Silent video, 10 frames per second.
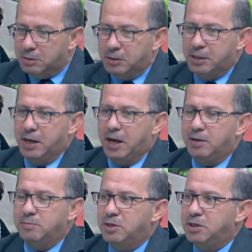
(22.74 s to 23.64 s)

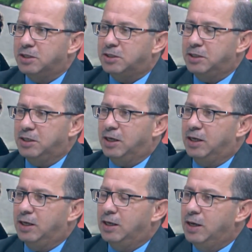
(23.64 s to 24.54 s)
لأهمية
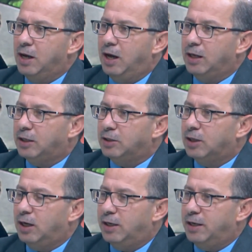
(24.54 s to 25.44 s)
آه،
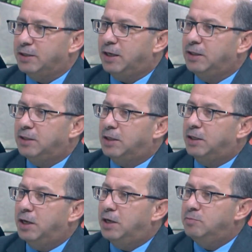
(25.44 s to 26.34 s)
القطاع لا نتحدث
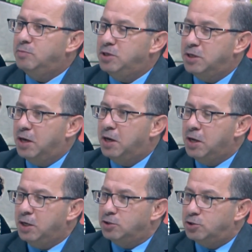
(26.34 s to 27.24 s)
عن أهمية
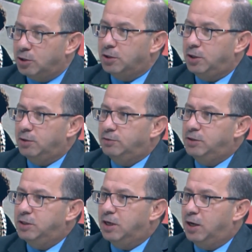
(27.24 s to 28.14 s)

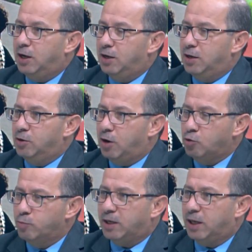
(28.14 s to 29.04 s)
جغرافية آه،
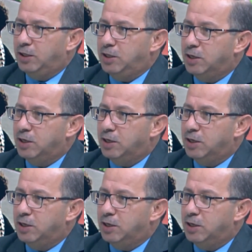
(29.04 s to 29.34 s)
أو مكانية